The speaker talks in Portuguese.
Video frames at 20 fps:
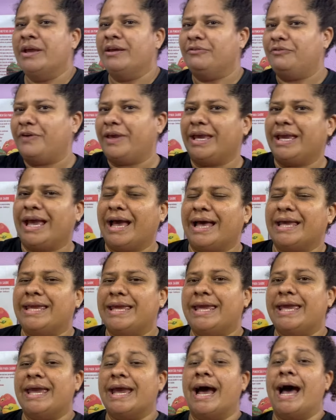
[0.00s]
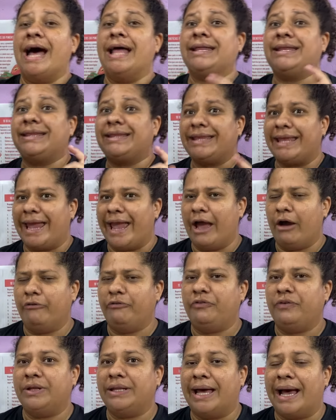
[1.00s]
Fica aí até o
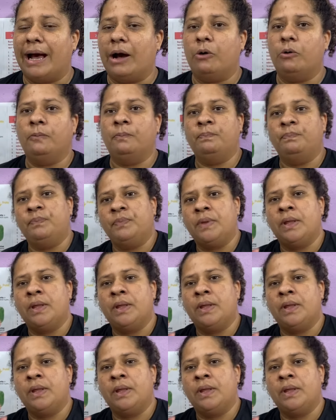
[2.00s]
final